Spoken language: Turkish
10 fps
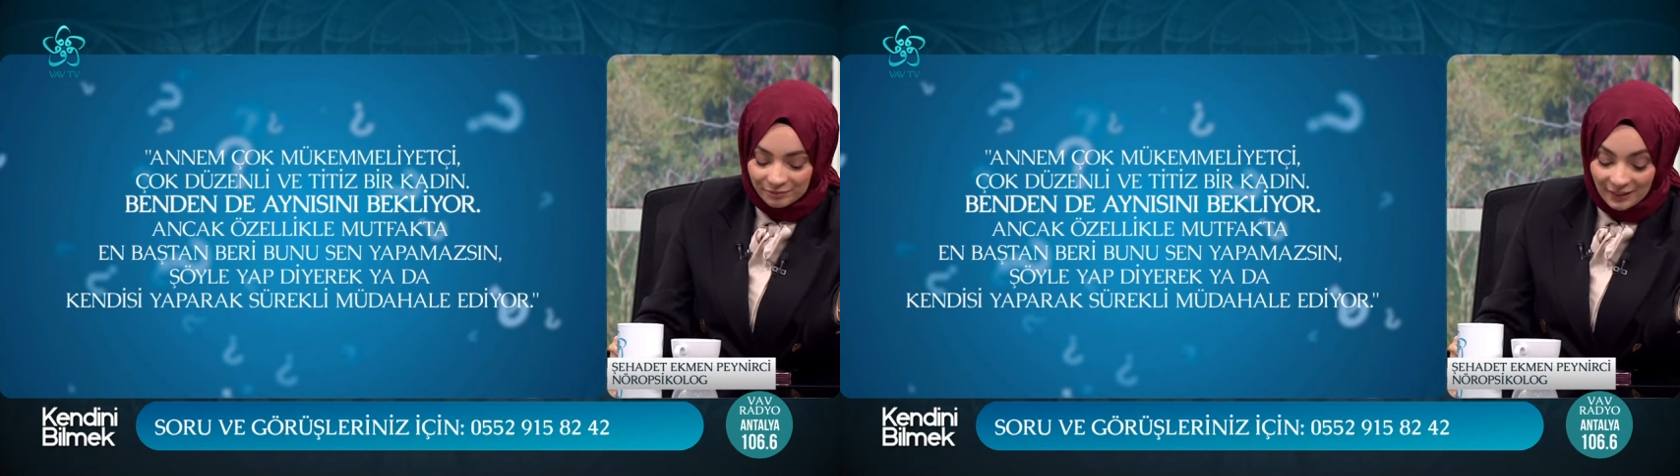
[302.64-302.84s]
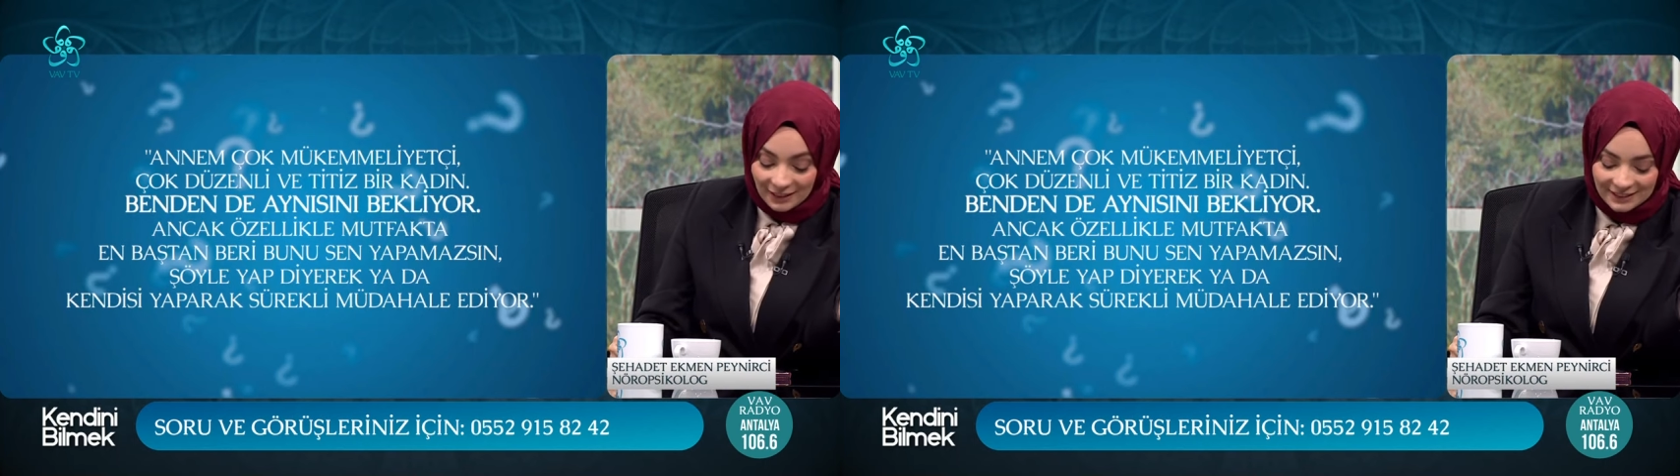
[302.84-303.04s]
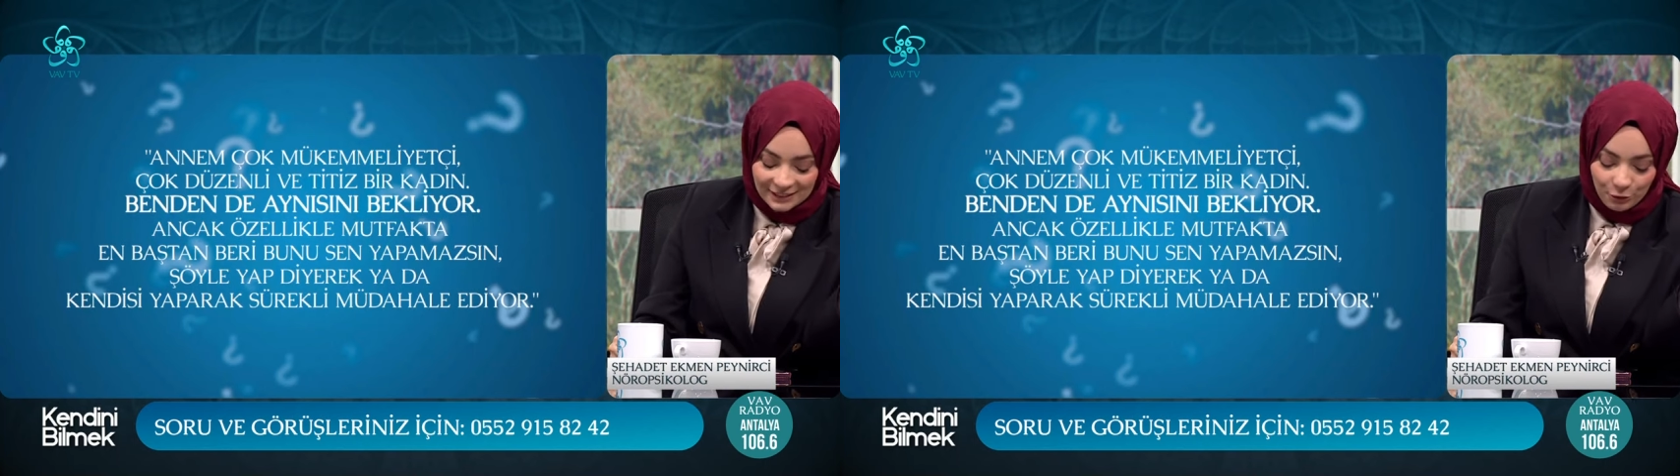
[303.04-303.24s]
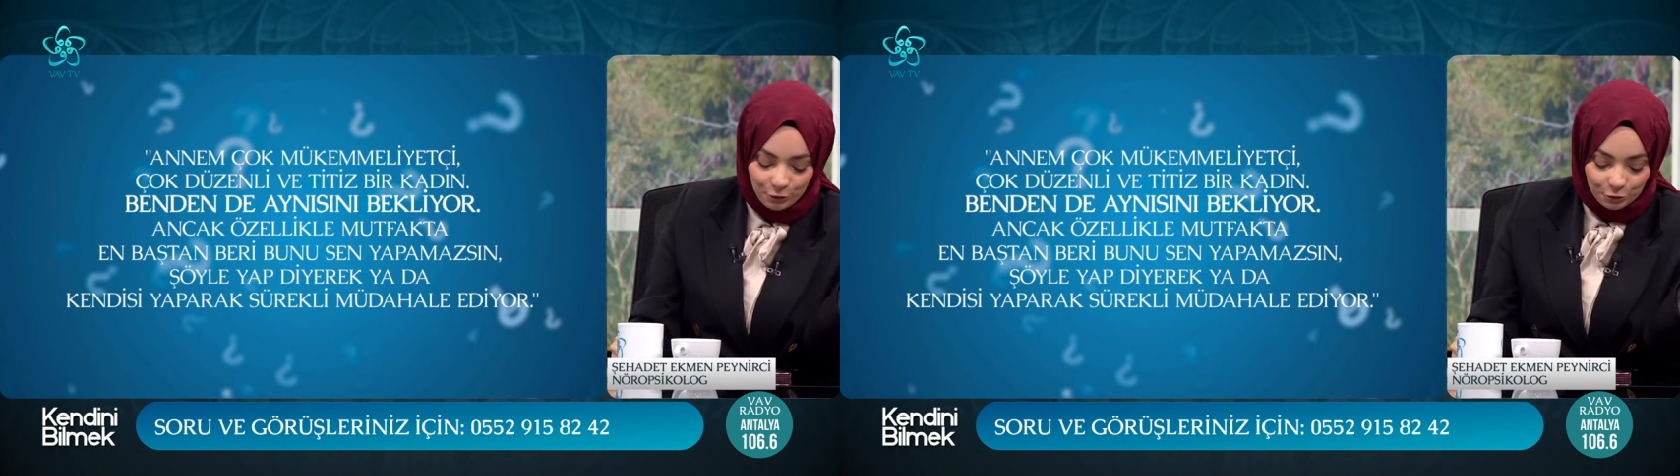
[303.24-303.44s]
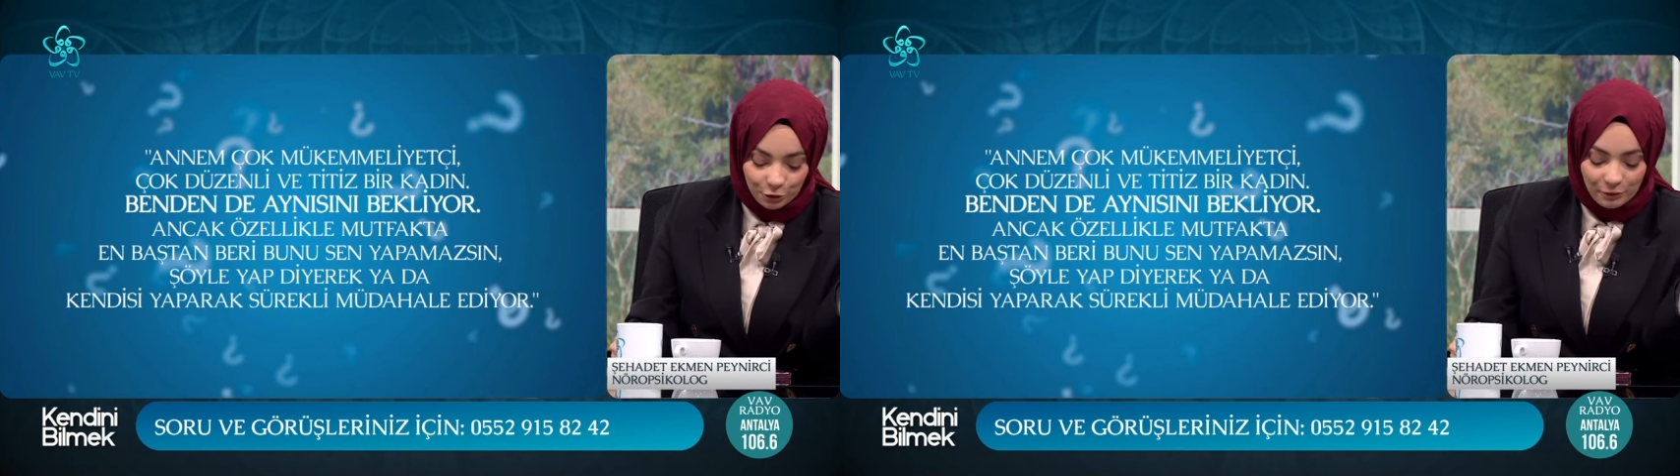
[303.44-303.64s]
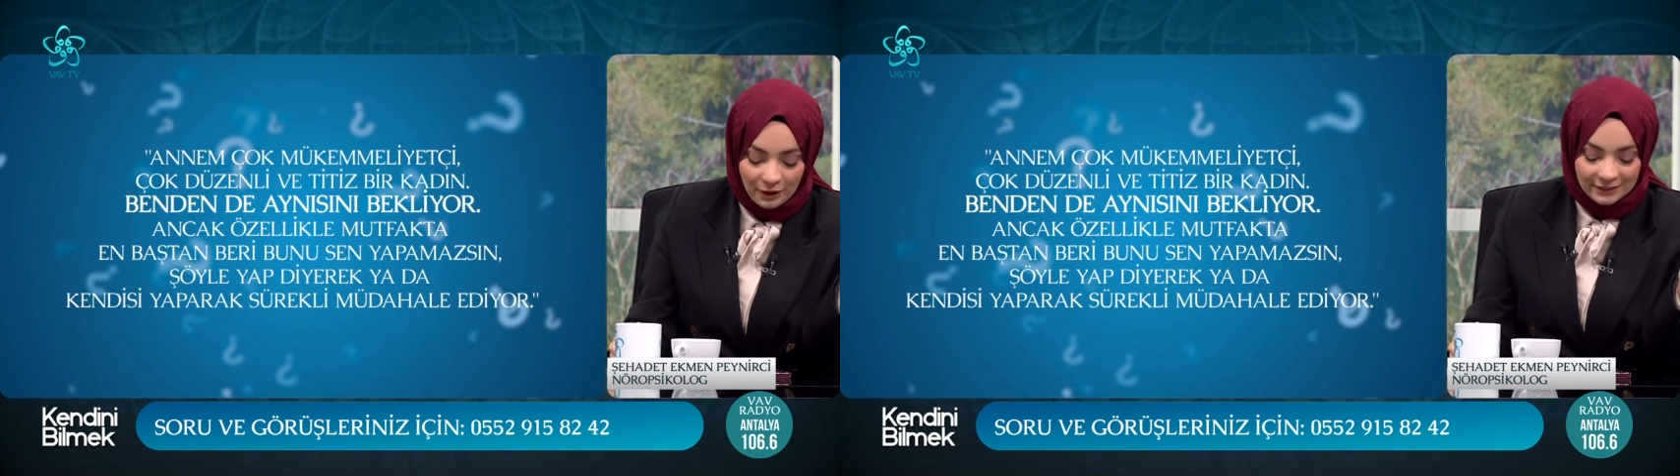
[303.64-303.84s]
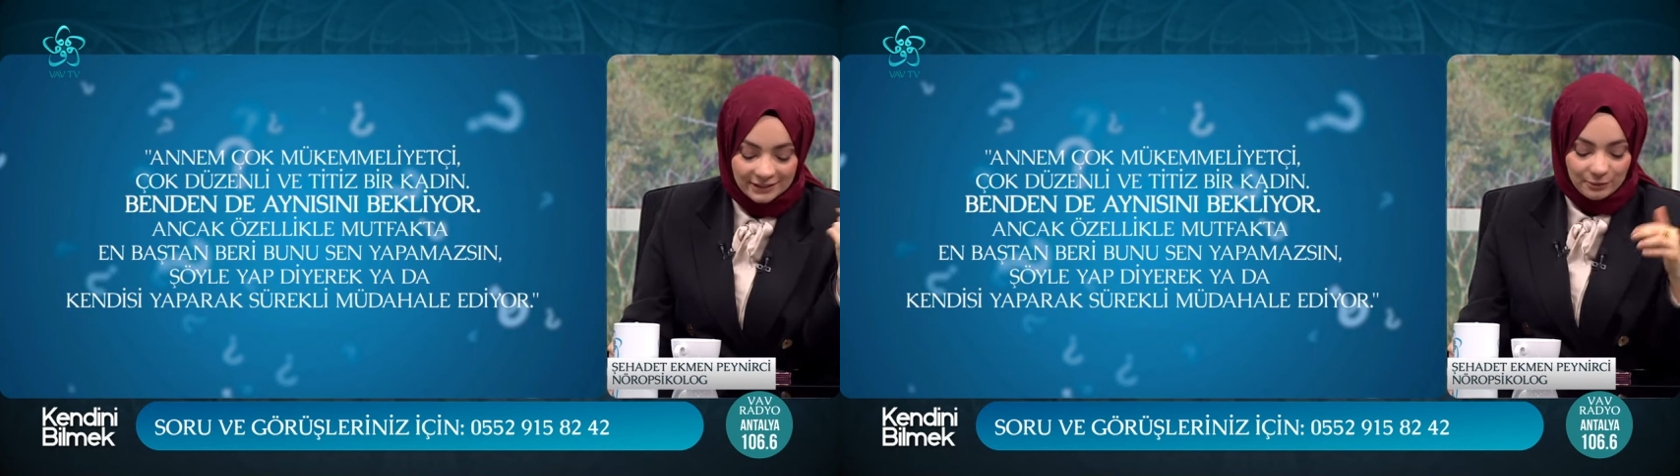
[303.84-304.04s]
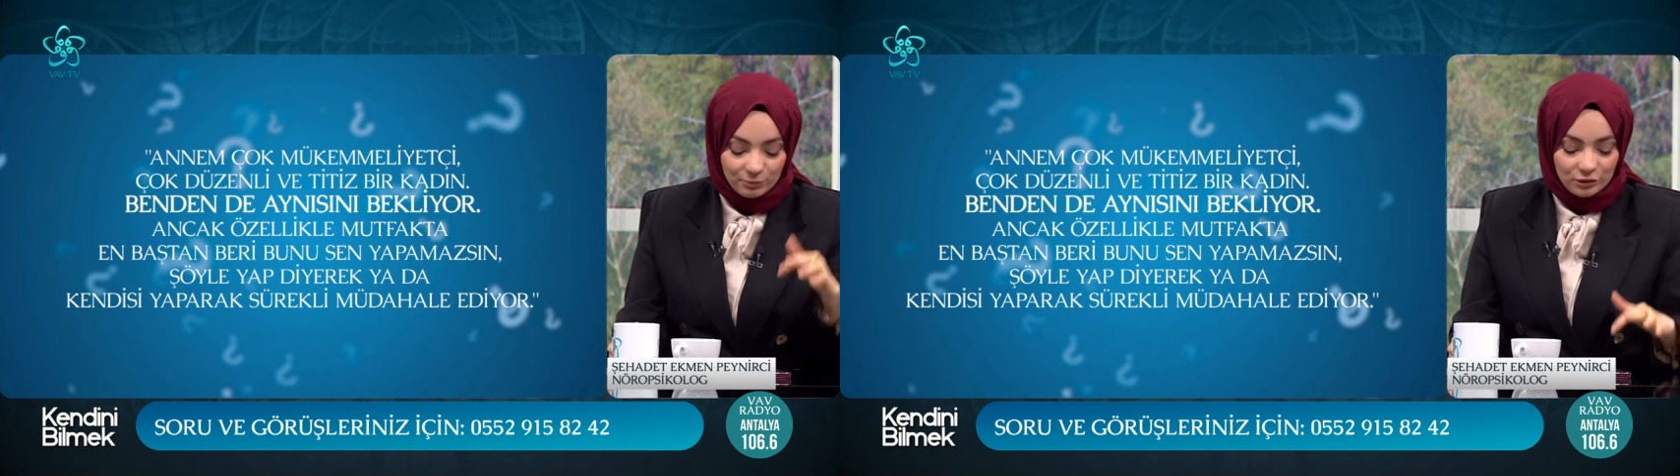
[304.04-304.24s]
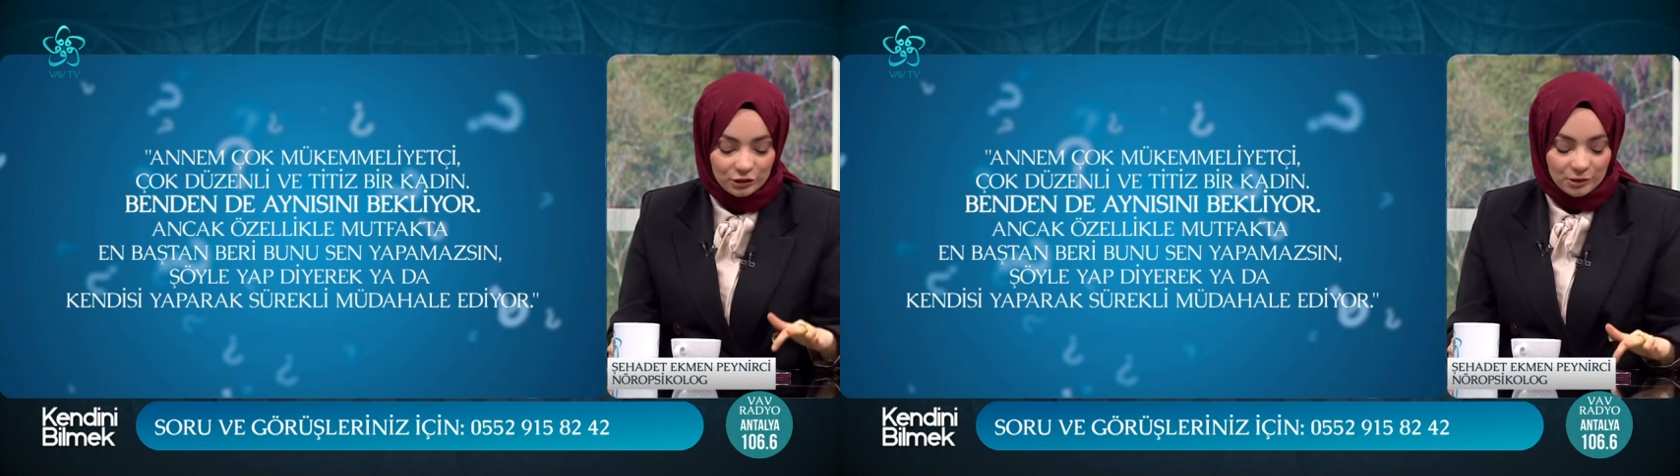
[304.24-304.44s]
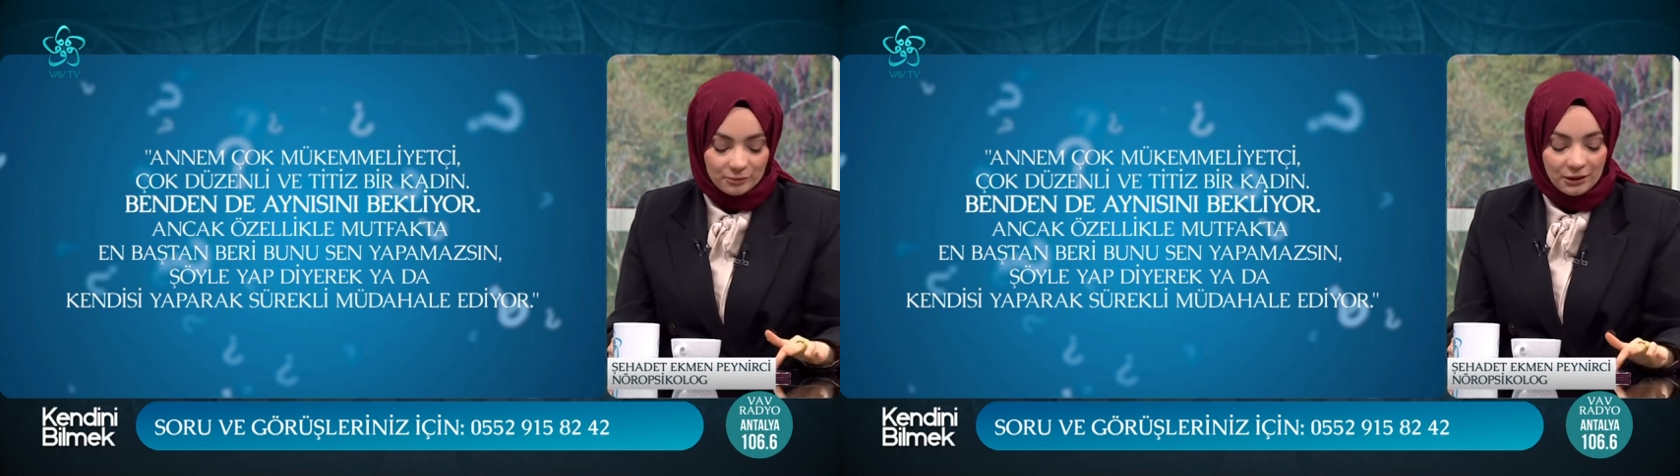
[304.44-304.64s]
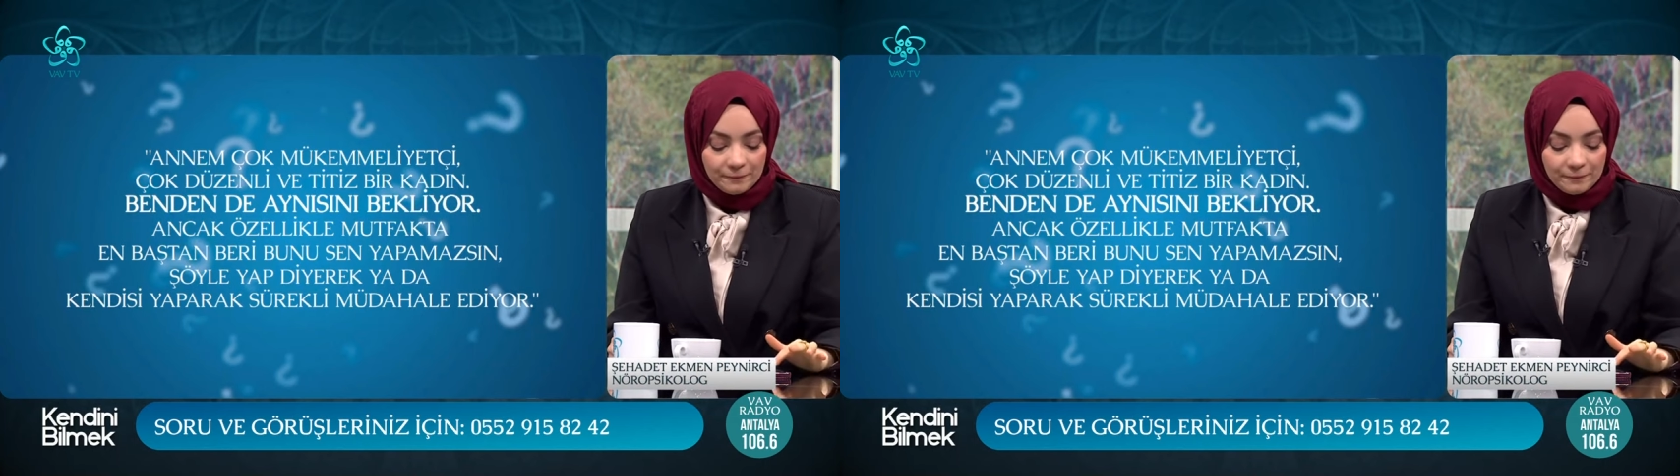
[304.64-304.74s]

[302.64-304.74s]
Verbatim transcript: silah oluyor maalesef bu aşamada.